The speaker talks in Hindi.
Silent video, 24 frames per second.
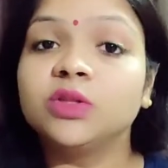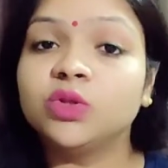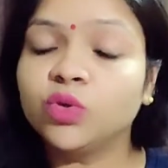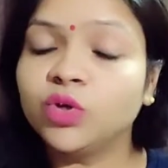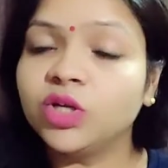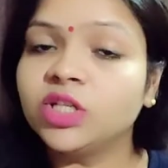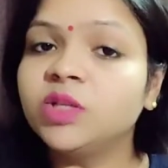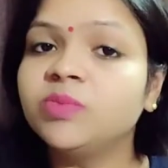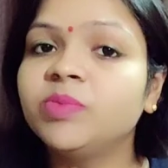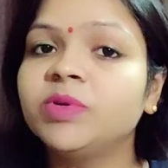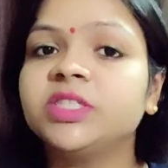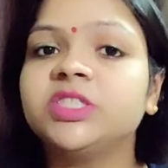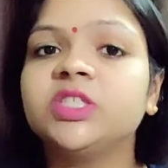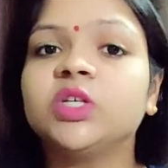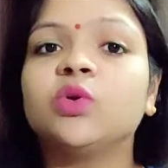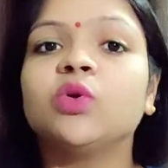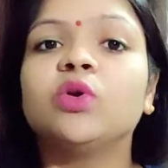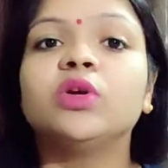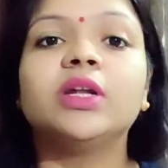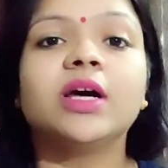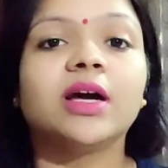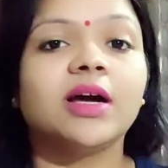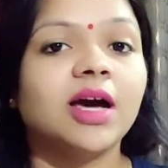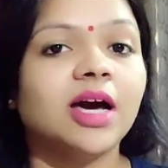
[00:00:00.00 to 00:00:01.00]
तुरंत बच्चे
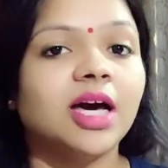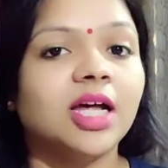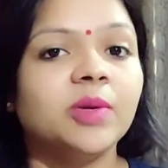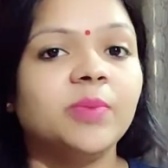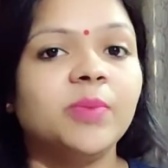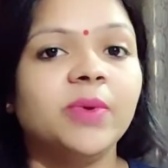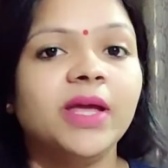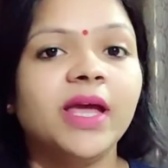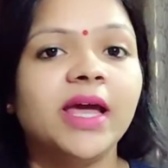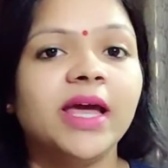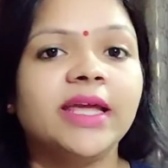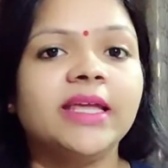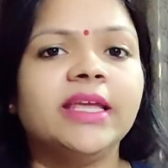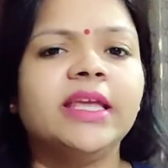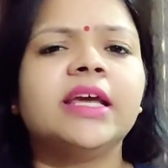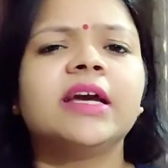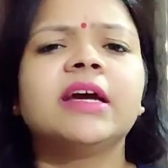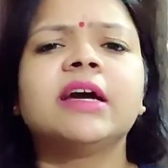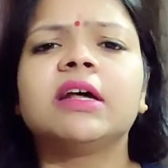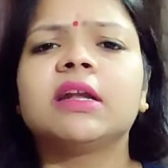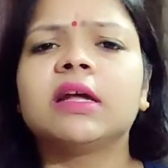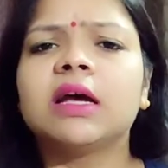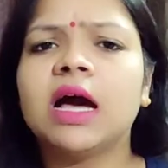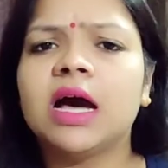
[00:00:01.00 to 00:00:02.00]
को डकार भी आएगी
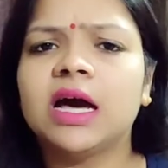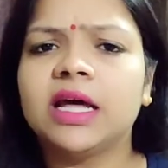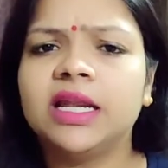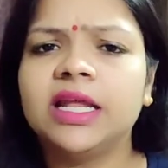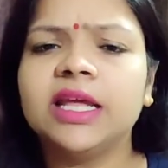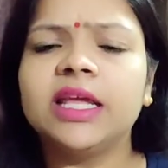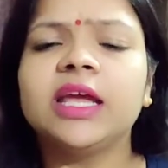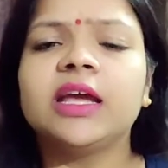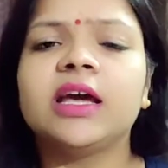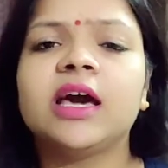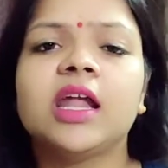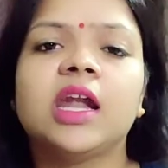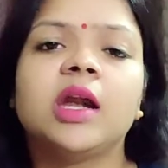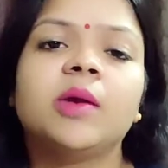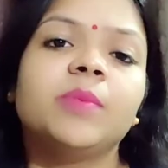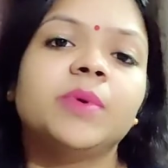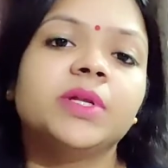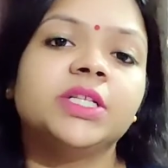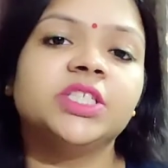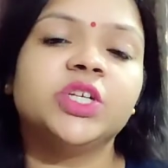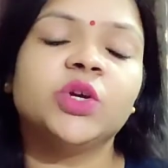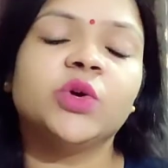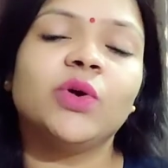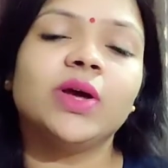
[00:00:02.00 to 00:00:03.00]
अगर खाने के कारण
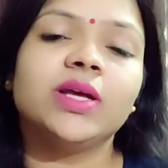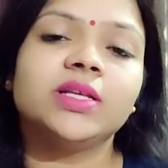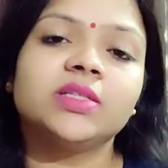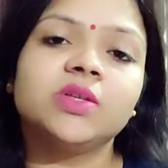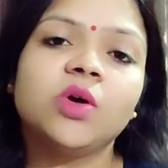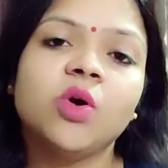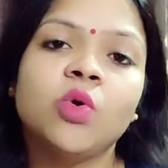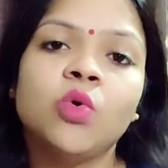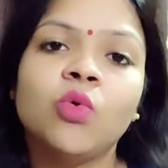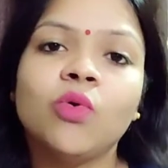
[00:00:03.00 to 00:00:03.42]
बच्चे को ऐसा